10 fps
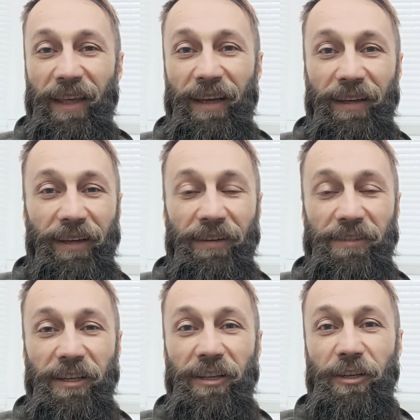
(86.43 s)
Э,
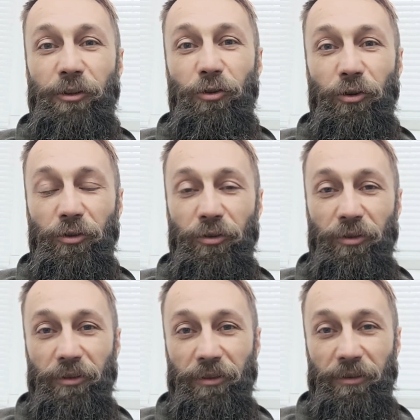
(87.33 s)
взлетит он,
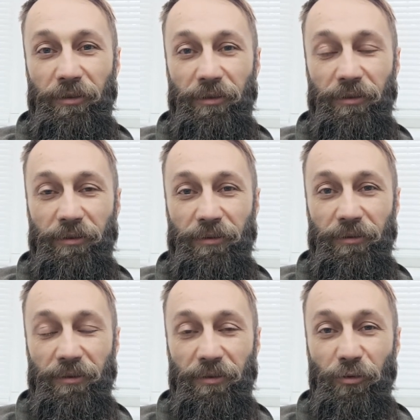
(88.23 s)

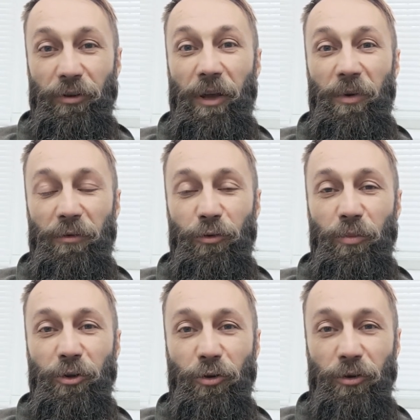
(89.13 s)
э, ну я имею в виду
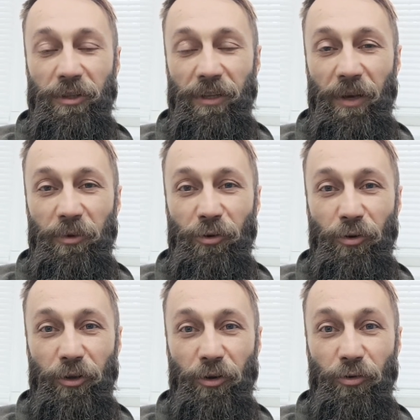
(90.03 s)
биткоин, цена
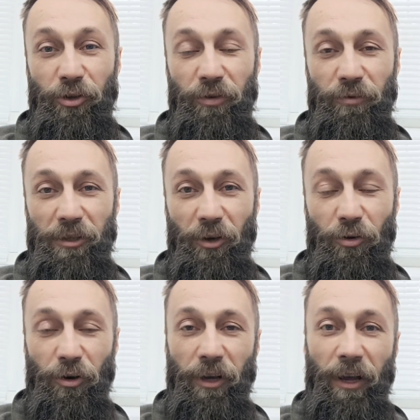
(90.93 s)
биткоина очень
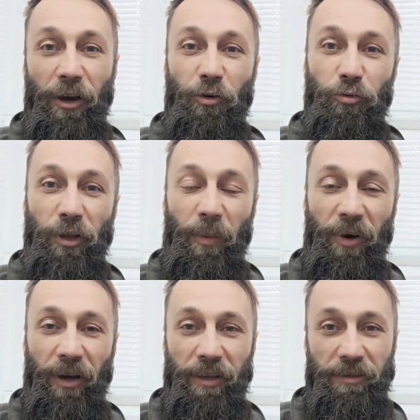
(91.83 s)
высоко. Куда
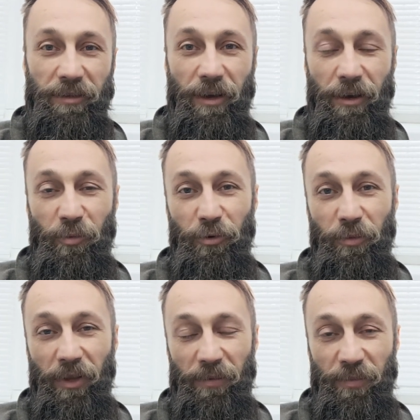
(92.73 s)
пока не знаю,
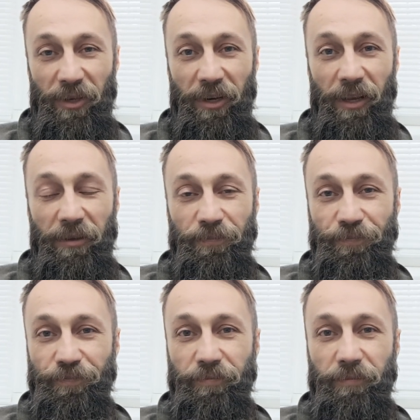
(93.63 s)
будем там смотреть
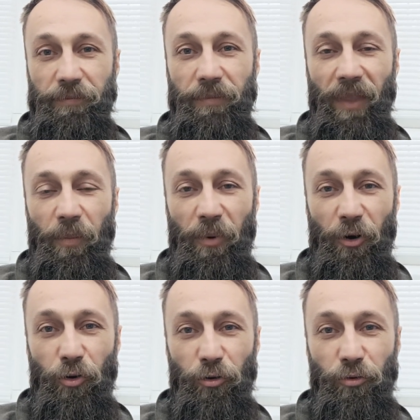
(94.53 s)
по
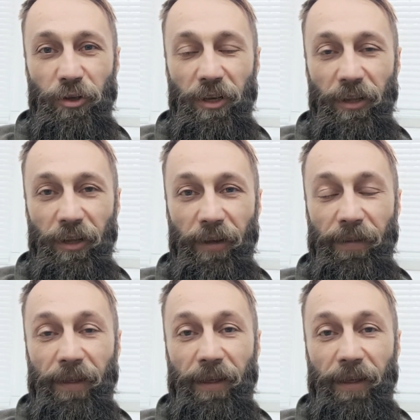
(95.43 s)
ходу дела.